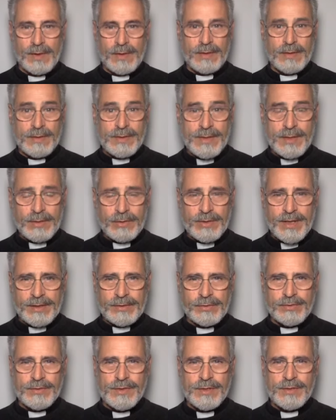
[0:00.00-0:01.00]
sia
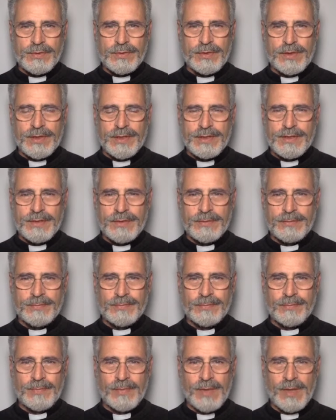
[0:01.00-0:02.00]
lodato Gesù Cristo.
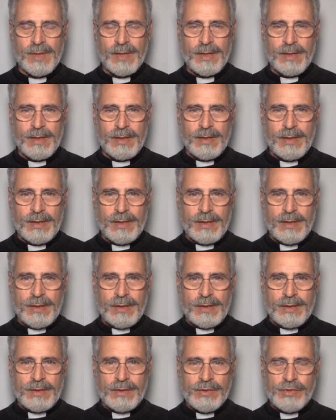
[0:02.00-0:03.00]

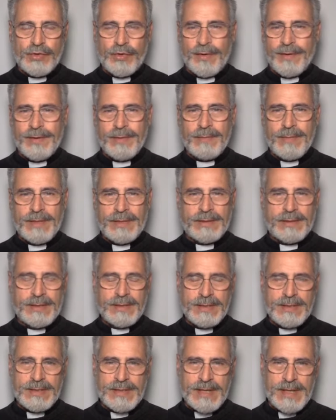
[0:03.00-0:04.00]
Giovanni
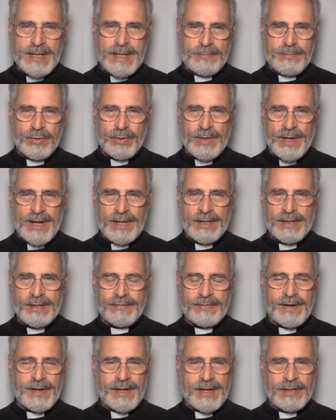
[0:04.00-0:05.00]
Battista è il più grande
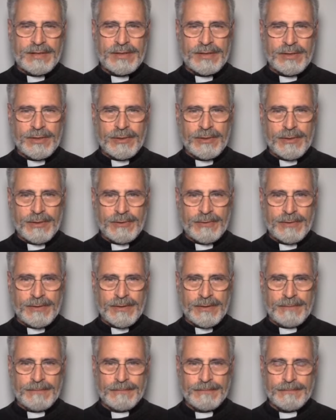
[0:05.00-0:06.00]
fra i nati di
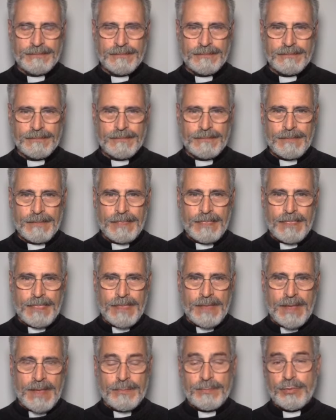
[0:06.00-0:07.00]
donna,
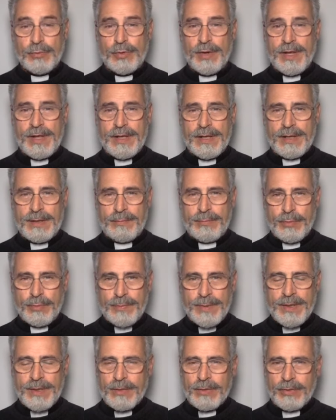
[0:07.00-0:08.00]
eppure il più
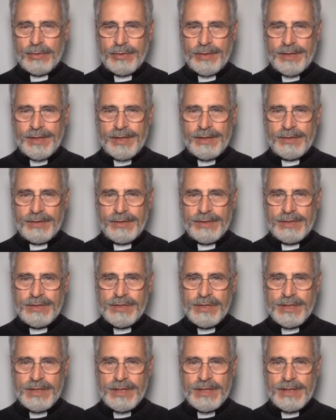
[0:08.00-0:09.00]
piccolo nel regno dei
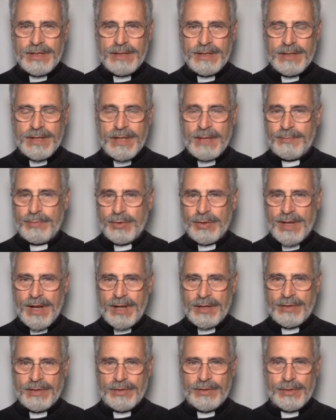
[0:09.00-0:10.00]
cieli è più
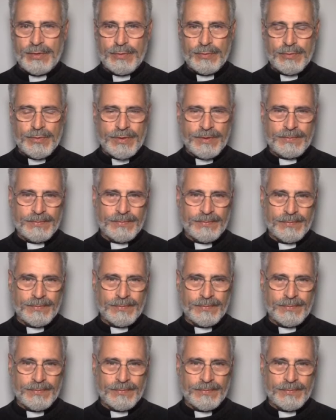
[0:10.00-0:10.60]
grande di lui.